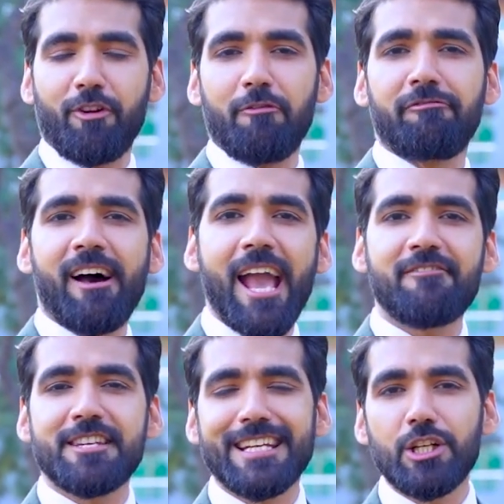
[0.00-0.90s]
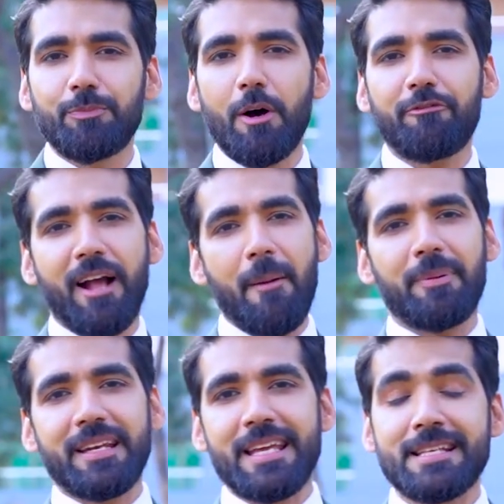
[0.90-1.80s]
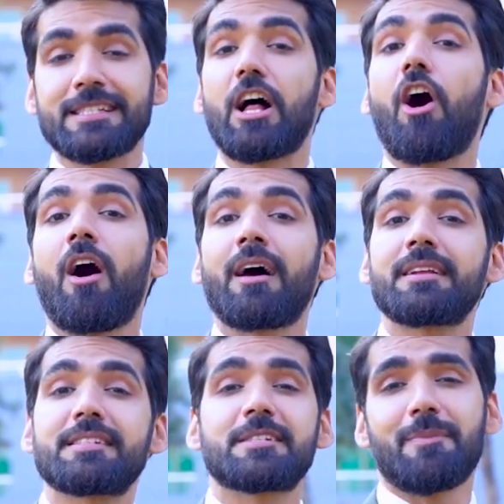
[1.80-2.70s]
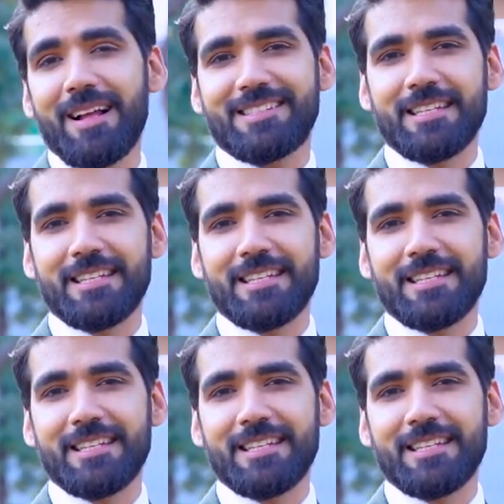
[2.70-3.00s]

फ्रॉम 5G ग्रुप ऑफ कंपनीज लाहौर स्मार्ट